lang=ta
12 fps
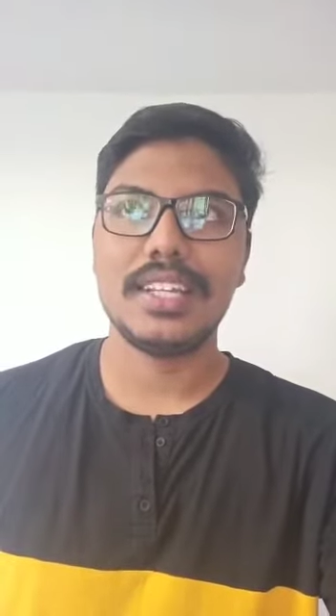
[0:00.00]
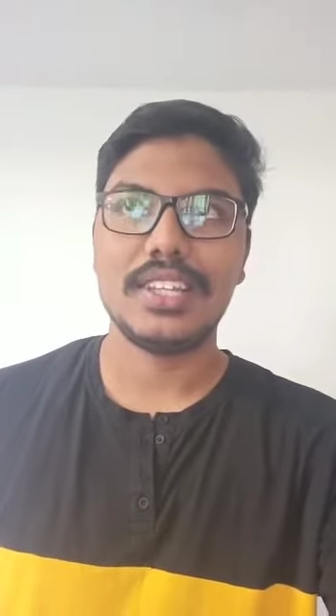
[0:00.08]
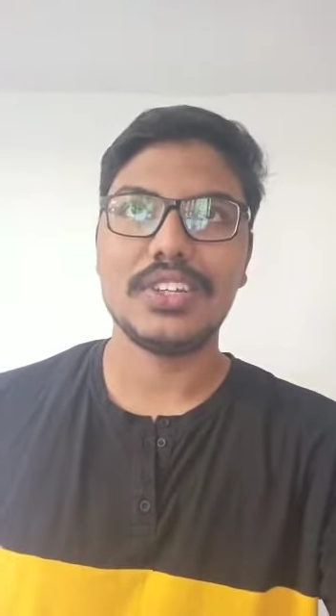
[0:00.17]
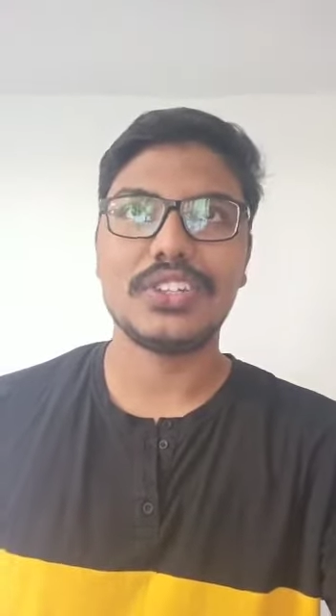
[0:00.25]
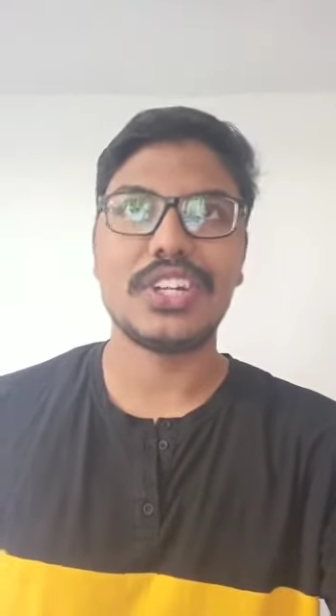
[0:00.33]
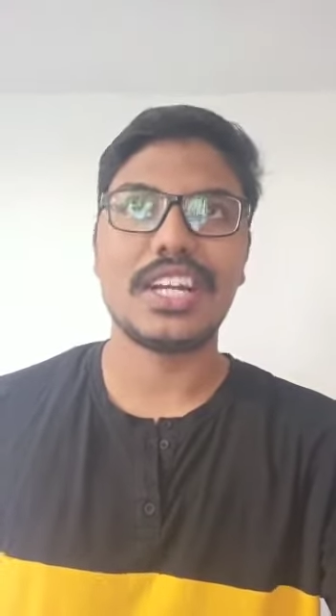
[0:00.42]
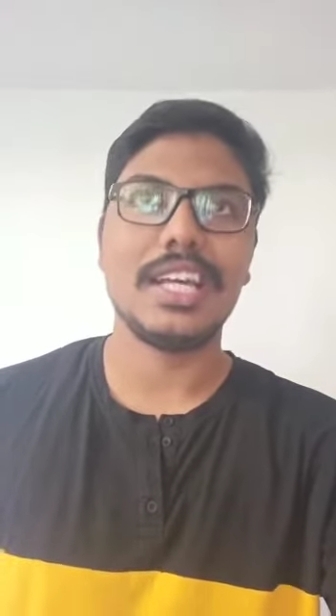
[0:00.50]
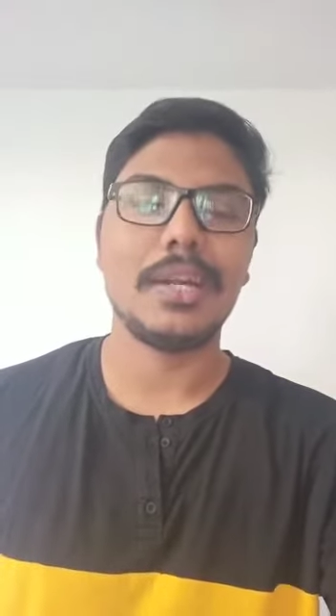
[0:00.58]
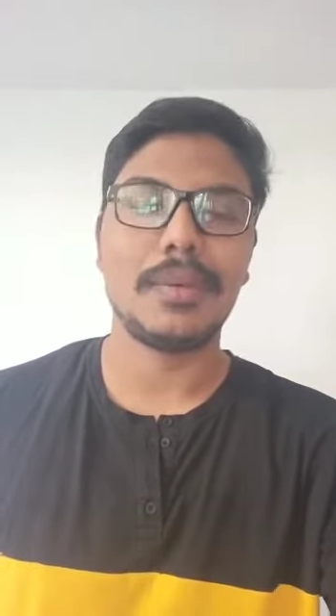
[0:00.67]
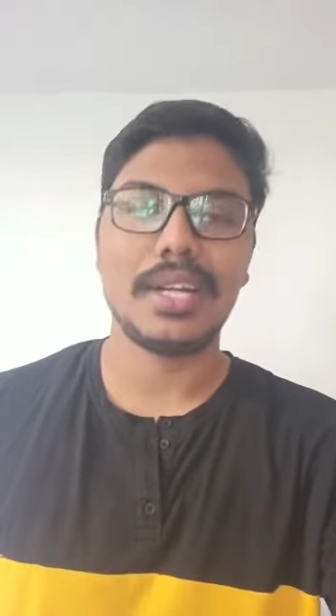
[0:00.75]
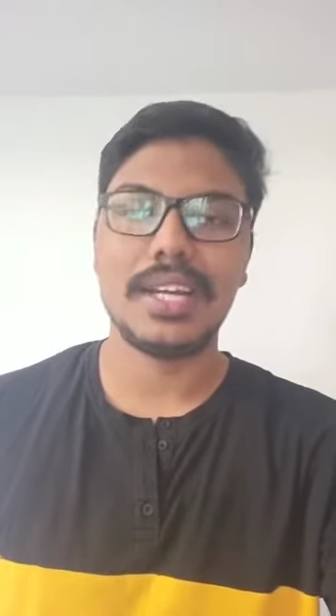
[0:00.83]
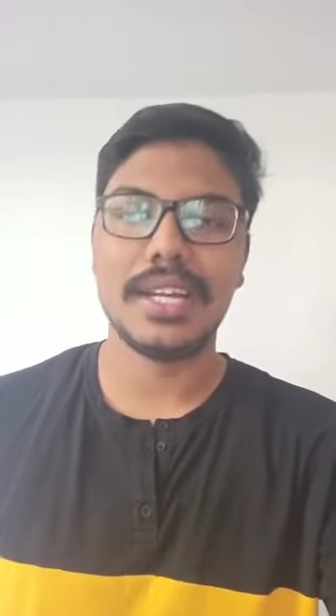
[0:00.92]
இந்த வருஷம்
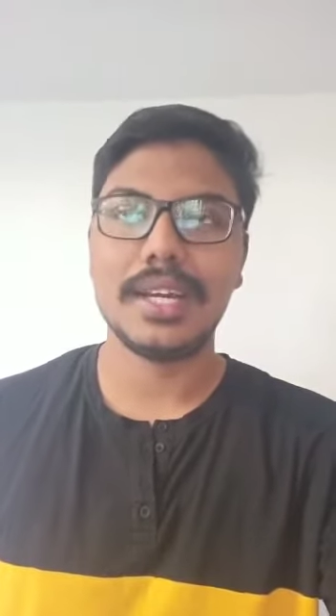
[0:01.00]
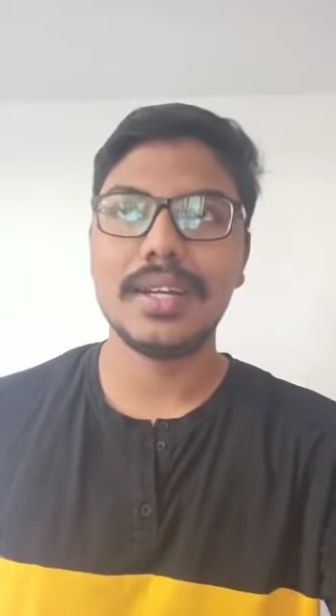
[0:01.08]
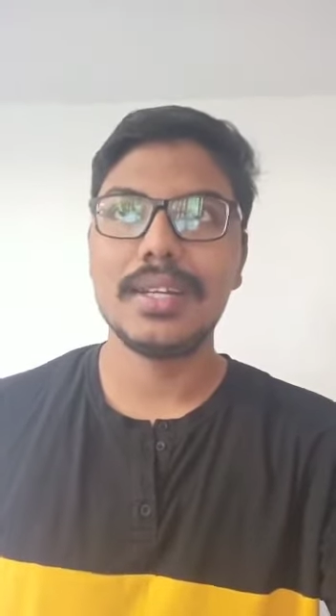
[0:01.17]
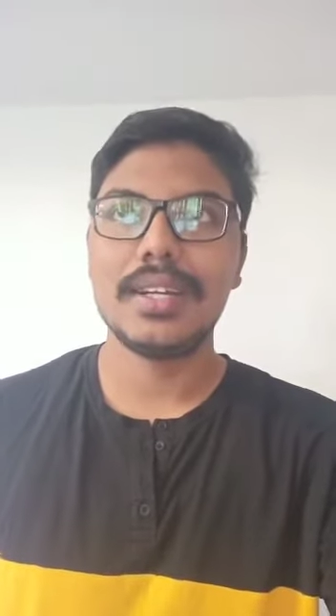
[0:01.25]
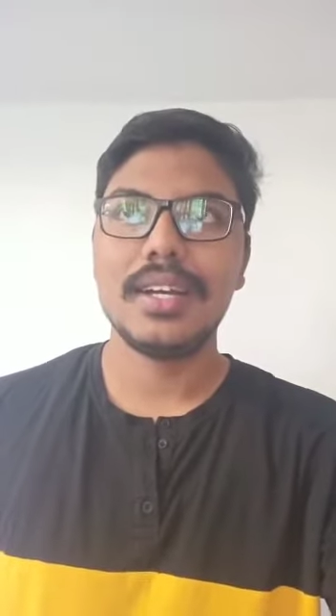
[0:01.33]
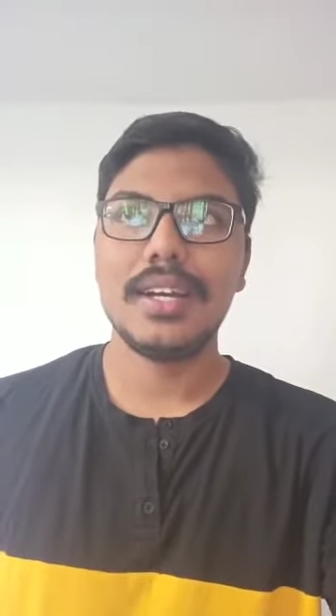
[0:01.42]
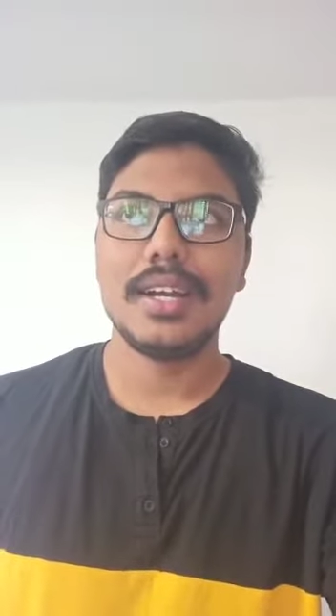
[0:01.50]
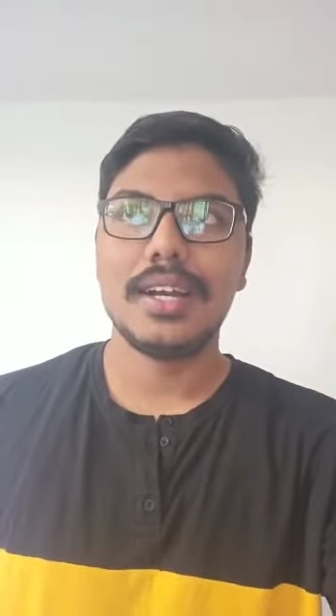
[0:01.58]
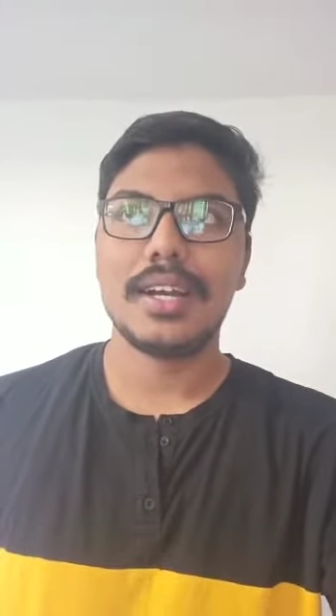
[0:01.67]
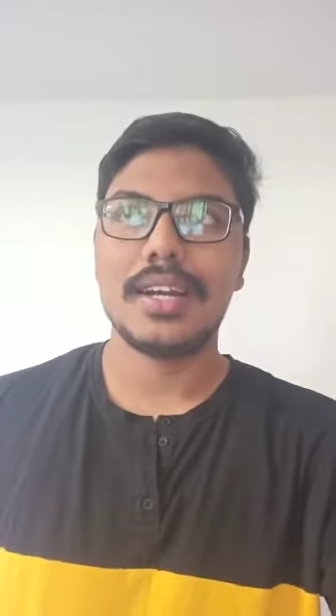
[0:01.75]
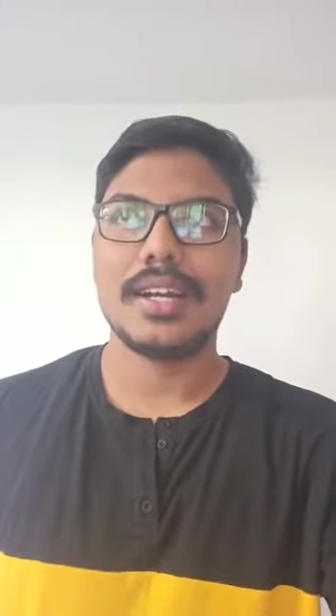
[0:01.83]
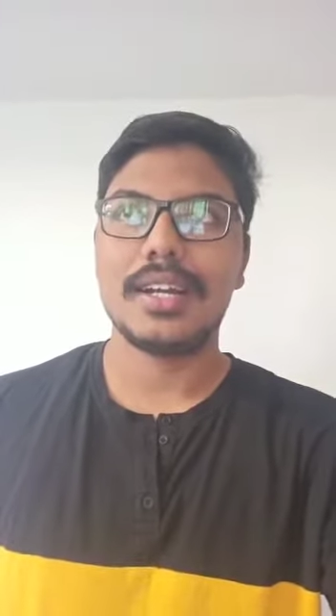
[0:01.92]
கிளியர் பண்ணிட்டேன்
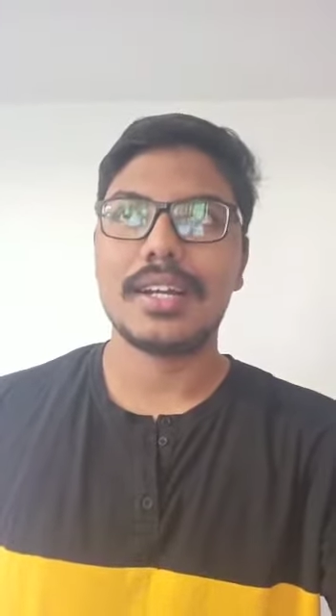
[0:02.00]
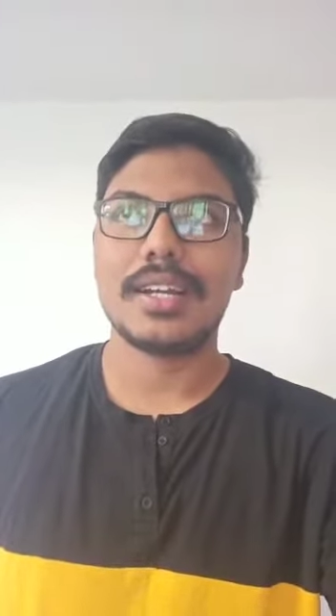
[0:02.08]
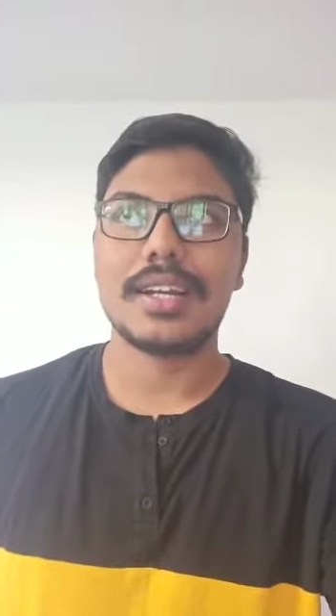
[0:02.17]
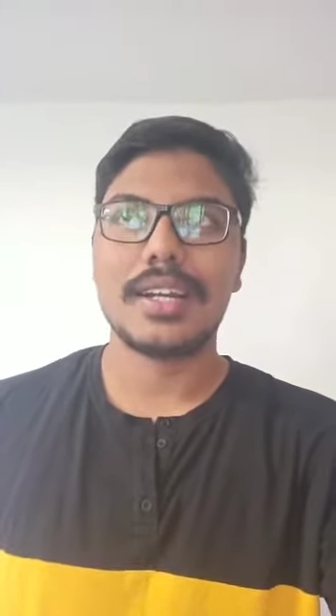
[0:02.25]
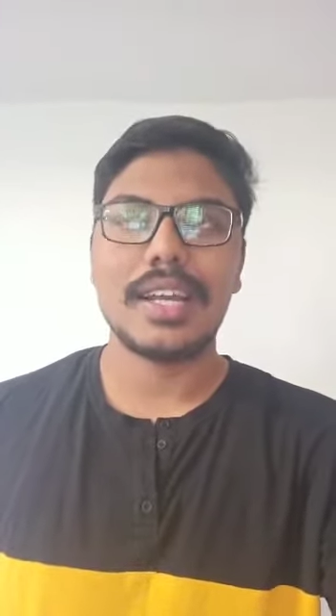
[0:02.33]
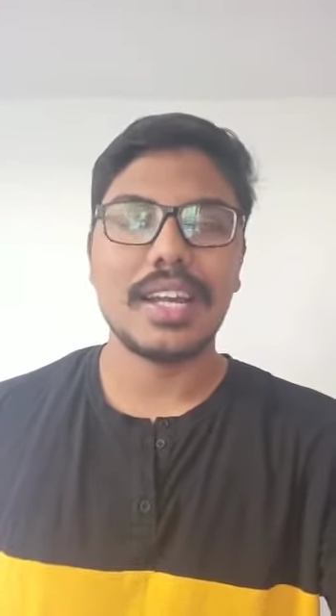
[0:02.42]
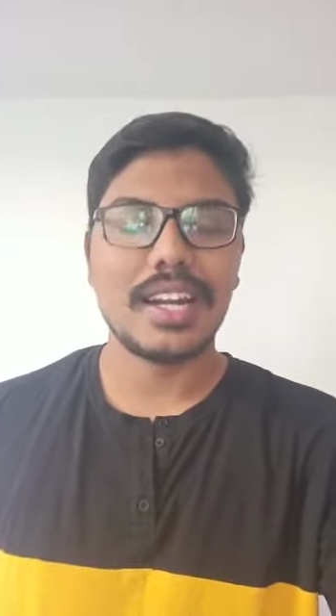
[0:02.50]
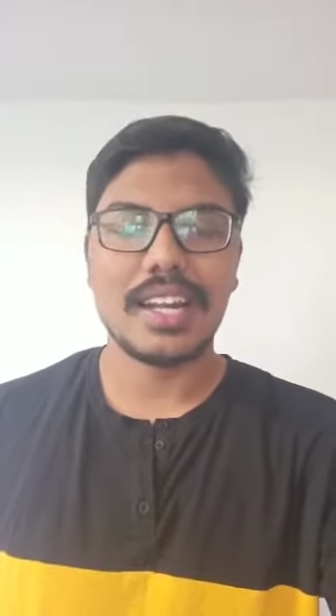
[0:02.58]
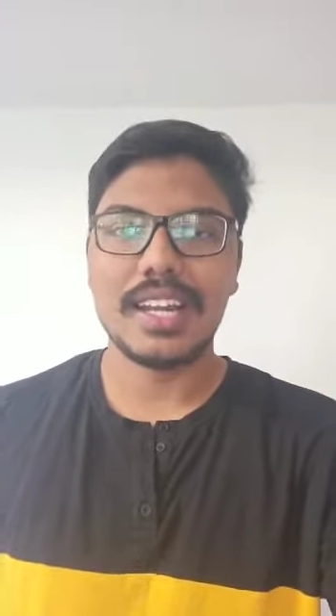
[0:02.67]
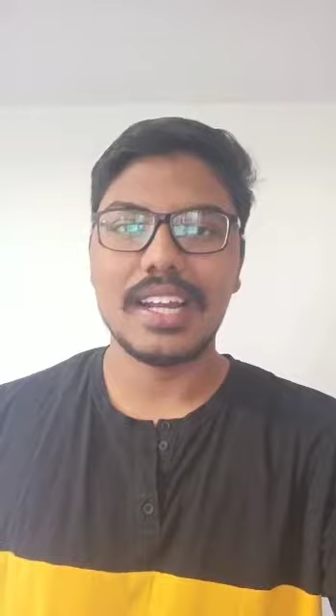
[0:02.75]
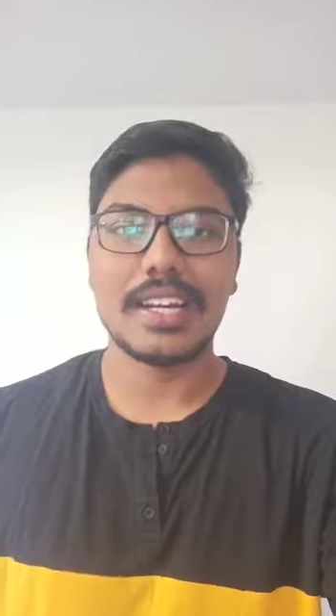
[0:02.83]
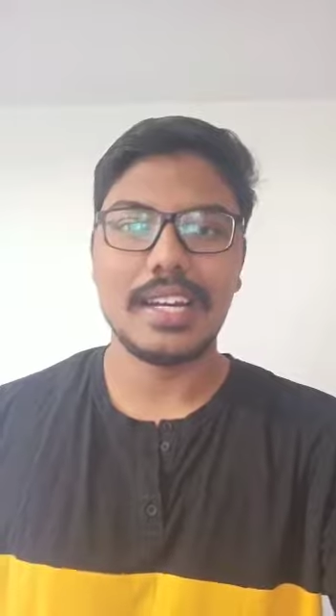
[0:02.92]

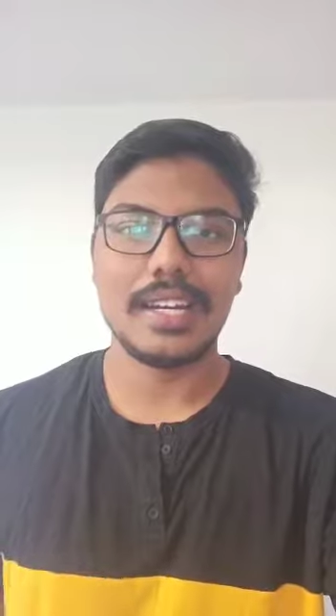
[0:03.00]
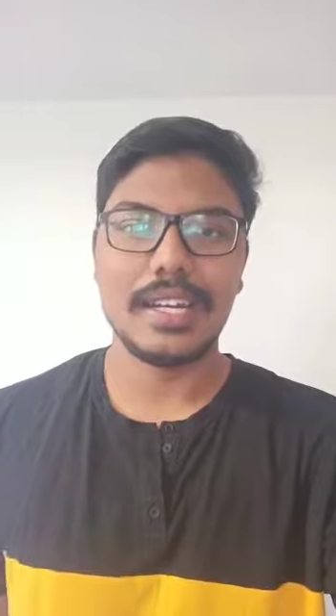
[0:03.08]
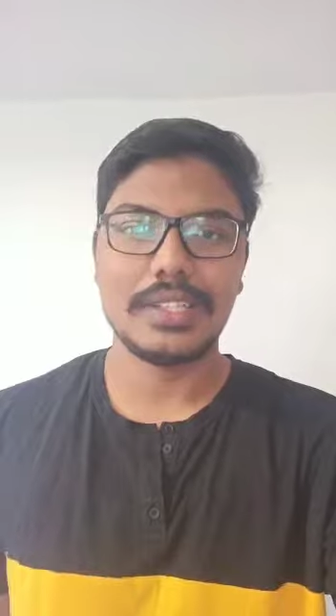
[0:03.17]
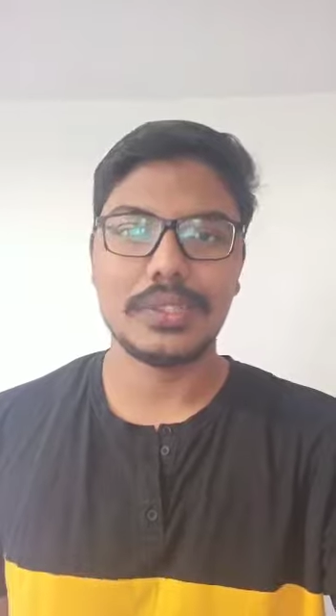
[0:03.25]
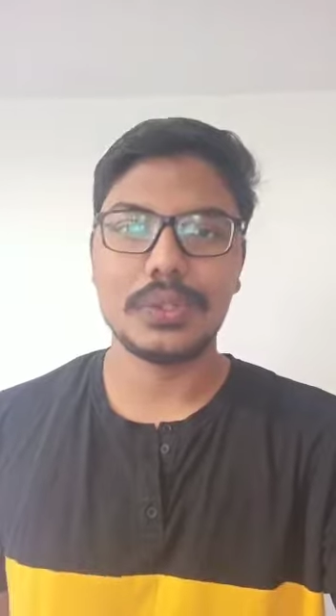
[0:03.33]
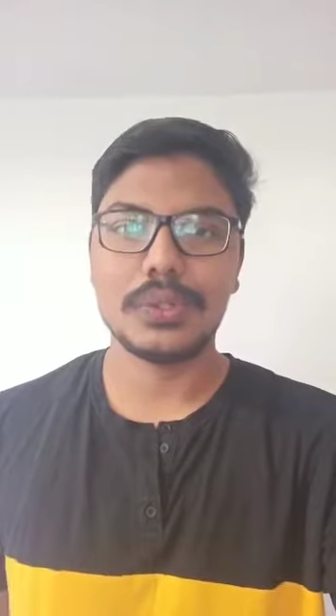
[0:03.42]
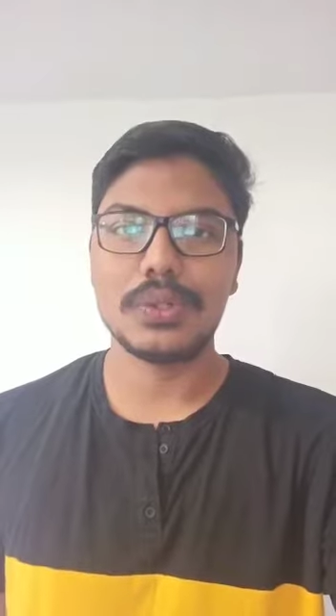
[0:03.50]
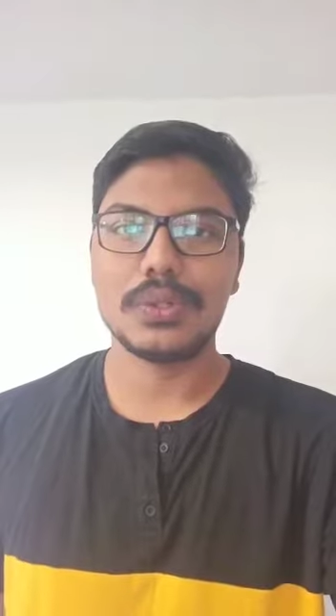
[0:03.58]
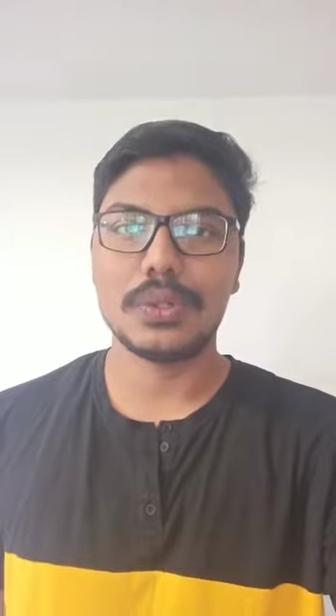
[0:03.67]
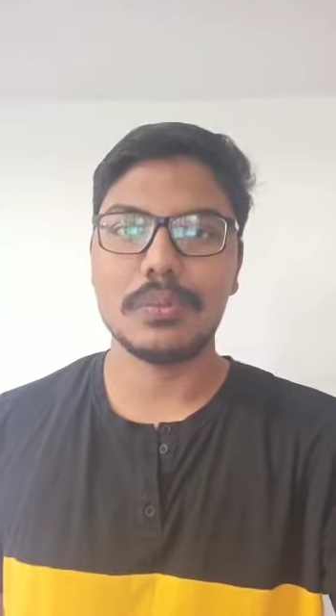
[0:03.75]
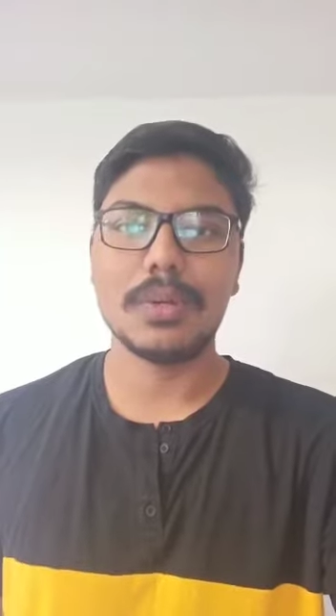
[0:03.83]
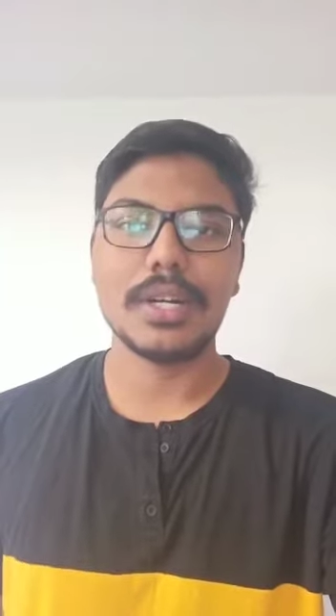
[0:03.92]
கிளியரான எல்லா கேண்டிடேட்ஸ்க்கும்
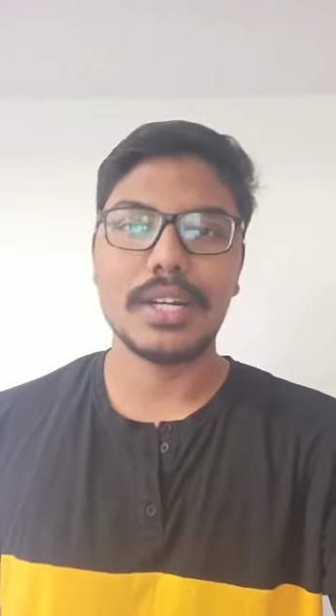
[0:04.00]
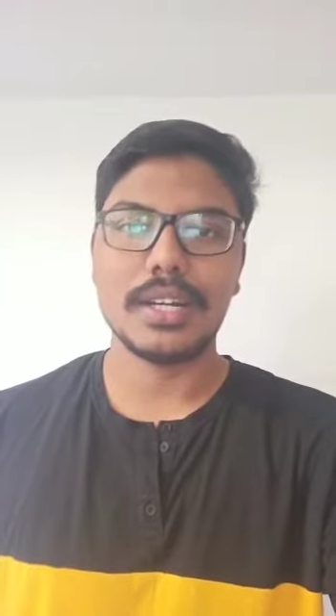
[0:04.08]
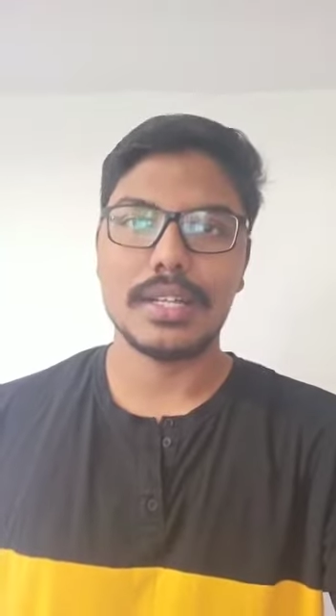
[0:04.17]
ரொம்ப